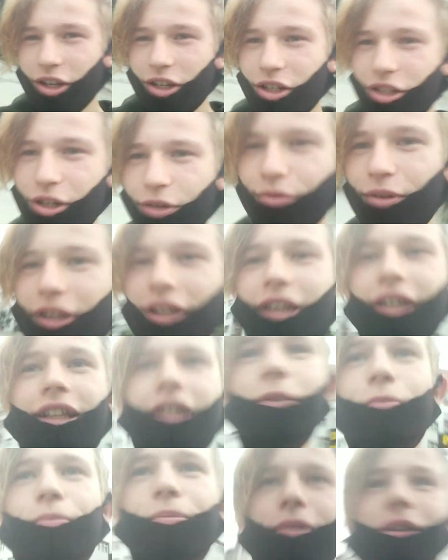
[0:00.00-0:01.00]
Şimdi
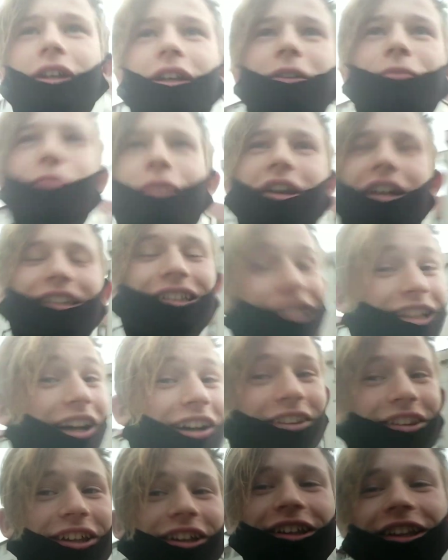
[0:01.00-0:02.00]
gidip biraz
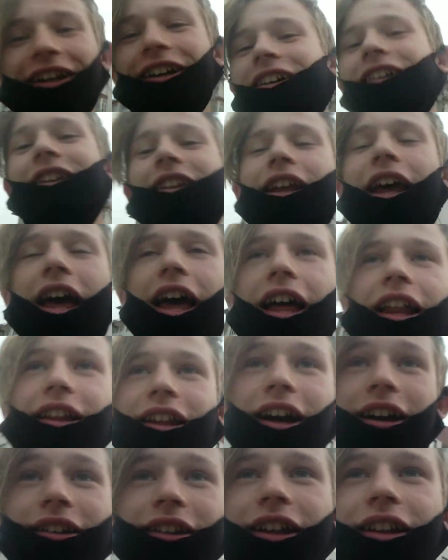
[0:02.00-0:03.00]
takla tak, e,
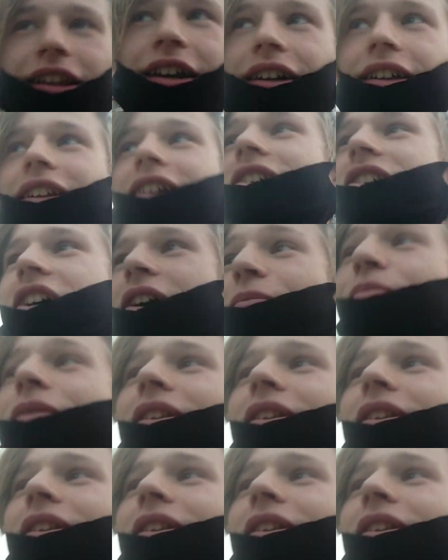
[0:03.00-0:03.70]
takla takılacağım,